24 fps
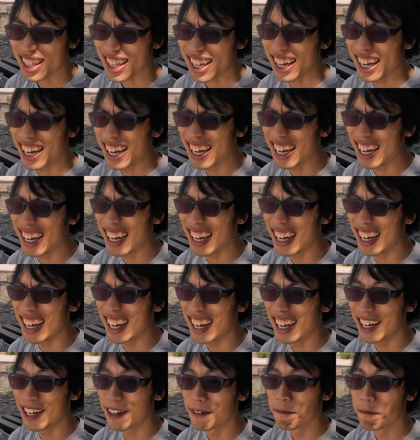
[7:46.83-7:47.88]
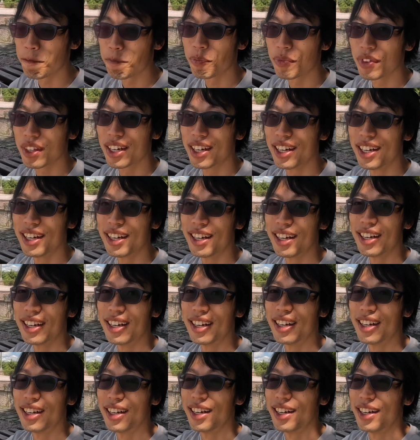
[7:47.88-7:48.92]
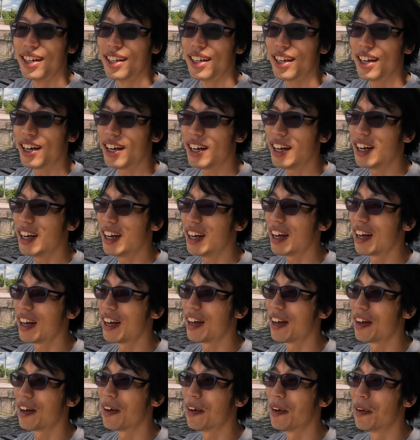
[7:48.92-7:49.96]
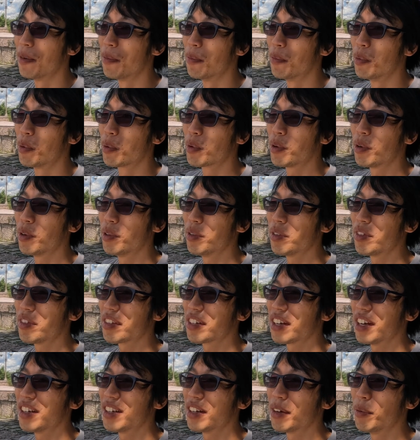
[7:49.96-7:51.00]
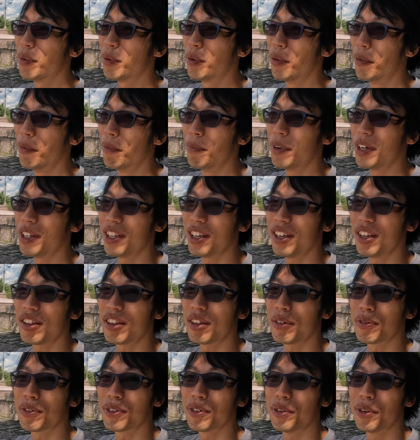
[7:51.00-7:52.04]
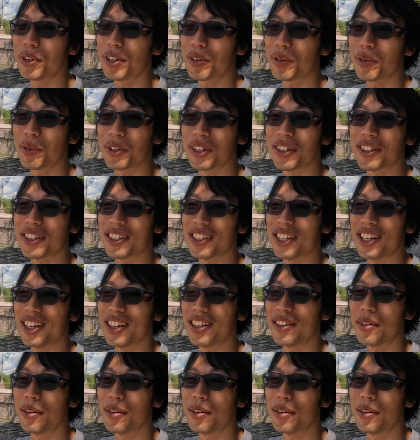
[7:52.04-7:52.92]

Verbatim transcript: あいやもうこの時間がもうほんまに至福のひとときですね